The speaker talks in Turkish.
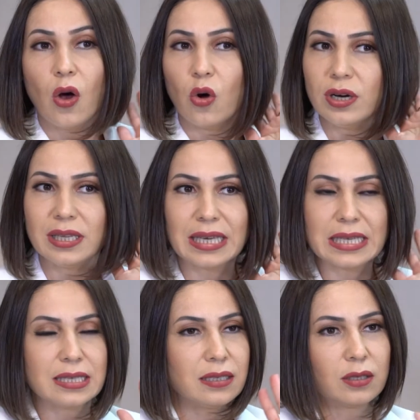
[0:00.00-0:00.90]
Orada
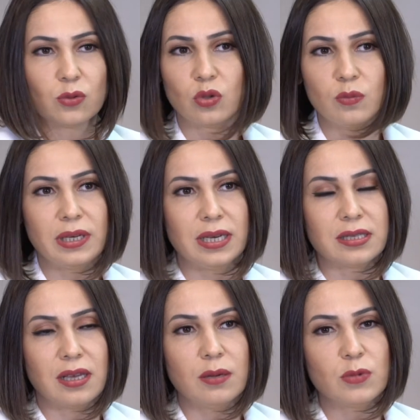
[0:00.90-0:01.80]
kesinlikle dokunma
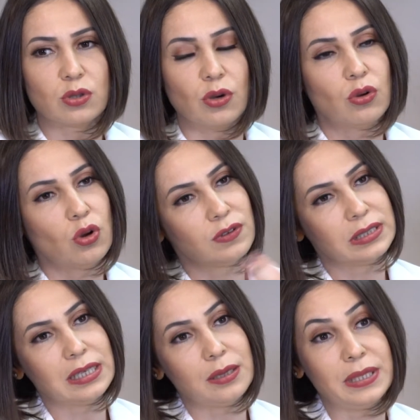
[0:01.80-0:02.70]
yasağımız yok.
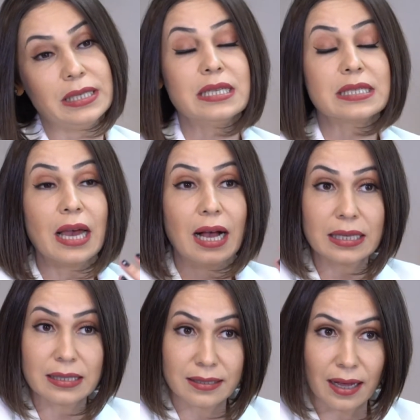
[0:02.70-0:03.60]
Ovalayabiliriz ki
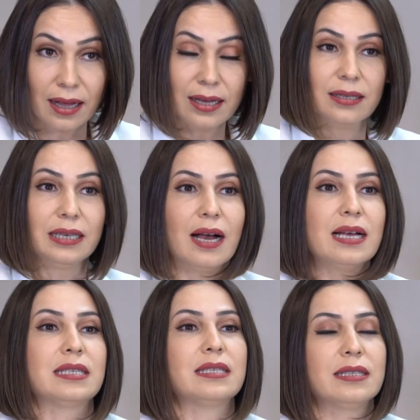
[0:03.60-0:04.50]
hatta
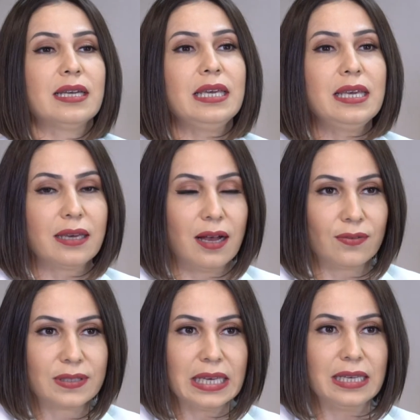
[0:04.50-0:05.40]
aslında ilk
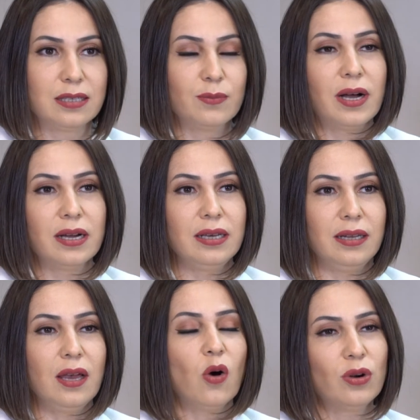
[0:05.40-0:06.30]
hafta
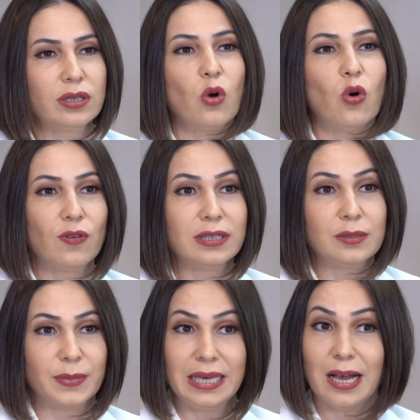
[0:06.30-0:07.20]
itibariyle orada
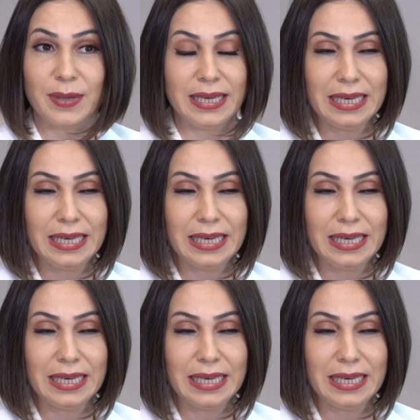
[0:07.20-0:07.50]
ovalamayı ama